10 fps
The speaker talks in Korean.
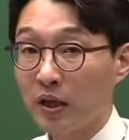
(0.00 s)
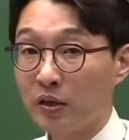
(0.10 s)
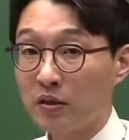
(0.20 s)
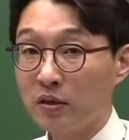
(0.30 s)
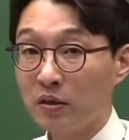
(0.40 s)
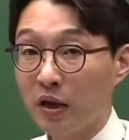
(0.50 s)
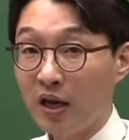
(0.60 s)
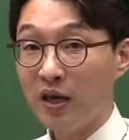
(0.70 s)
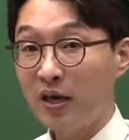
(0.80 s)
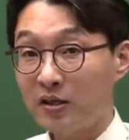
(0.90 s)
되겠지.
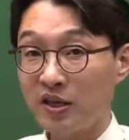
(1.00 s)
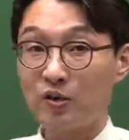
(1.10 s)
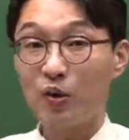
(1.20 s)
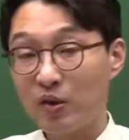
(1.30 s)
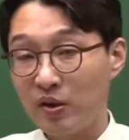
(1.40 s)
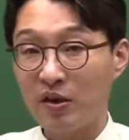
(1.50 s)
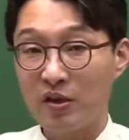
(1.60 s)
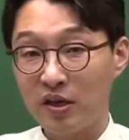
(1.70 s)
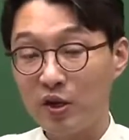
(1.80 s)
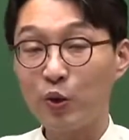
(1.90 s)
아니 이 X 2년도
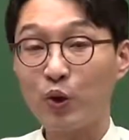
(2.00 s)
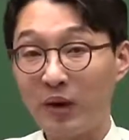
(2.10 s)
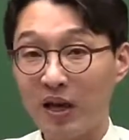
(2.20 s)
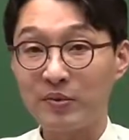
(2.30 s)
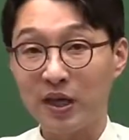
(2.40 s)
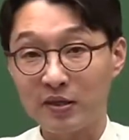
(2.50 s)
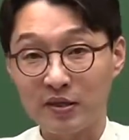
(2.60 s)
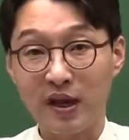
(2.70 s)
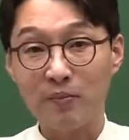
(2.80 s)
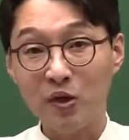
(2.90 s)
2년도 말 입장에서
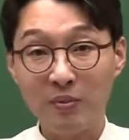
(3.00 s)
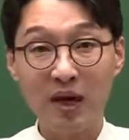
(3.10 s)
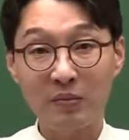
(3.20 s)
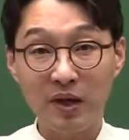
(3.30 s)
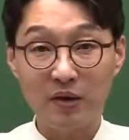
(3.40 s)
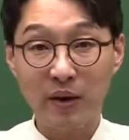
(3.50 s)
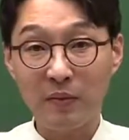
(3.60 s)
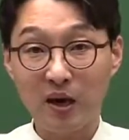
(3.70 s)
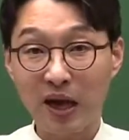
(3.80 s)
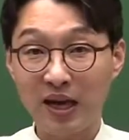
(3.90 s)
3년 말에 받을
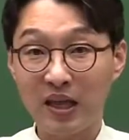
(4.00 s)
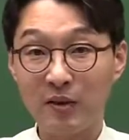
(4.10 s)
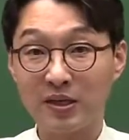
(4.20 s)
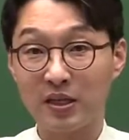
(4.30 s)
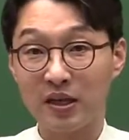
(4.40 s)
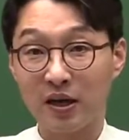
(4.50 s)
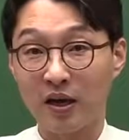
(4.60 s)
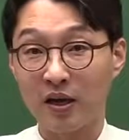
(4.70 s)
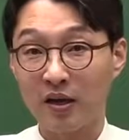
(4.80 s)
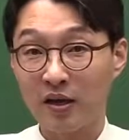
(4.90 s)
100만 원 하나 남아
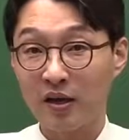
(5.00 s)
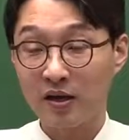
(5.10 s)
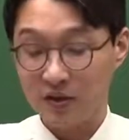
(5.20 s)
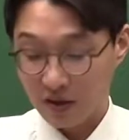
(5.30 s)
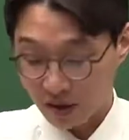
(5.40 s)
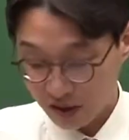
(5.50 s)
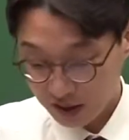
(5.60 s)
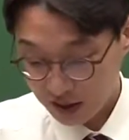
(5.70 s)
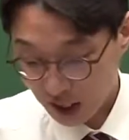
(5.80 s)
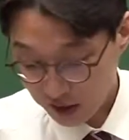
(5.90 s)
있으니까. 그렇죠?
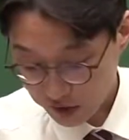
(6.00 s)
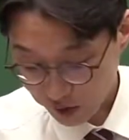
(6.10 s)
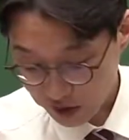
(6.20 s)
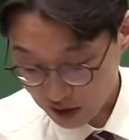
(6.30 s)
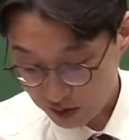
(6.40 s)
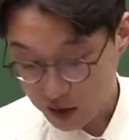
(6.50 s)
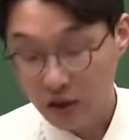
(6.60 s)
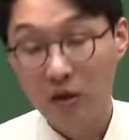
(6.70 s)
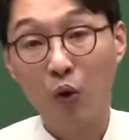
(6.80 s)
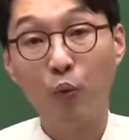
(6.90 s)
시장 이자율 지금
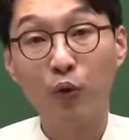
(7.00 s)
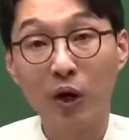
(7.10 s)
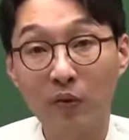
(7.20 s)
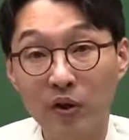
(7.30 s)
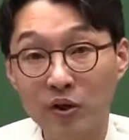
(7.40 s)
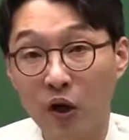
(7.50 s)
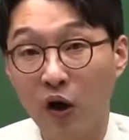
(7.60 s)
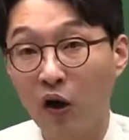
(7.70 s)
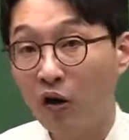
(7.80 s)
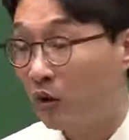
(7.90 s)
5%라고
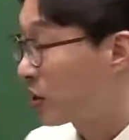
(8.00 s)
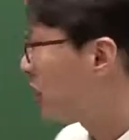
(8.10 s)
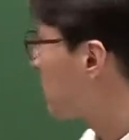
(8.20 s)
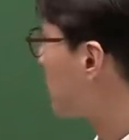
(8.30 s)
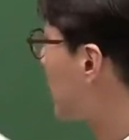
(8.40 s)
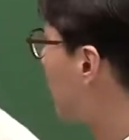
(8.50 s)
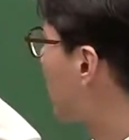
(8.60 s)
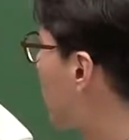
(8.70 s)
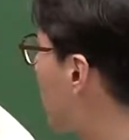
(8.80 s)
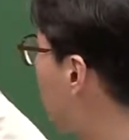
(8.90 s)
했죠? 어떻게 하시면 돼? 나누기.